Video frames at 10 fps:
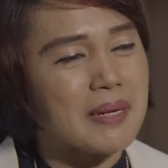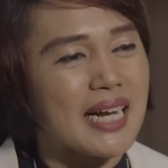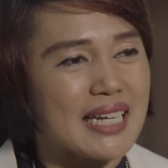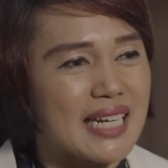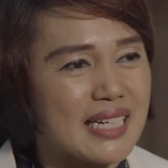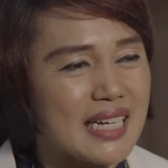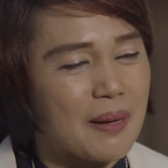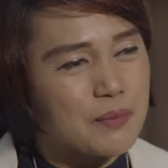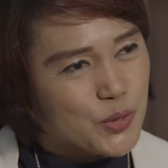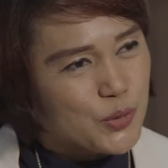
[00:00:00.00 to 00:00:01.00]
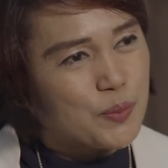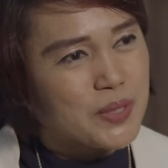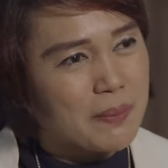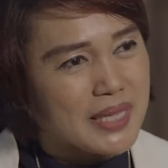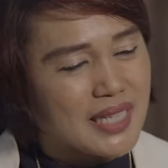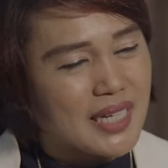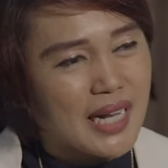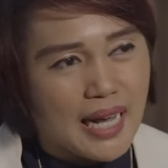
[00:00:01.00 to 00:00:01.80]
makanan lengkap, cukup seperti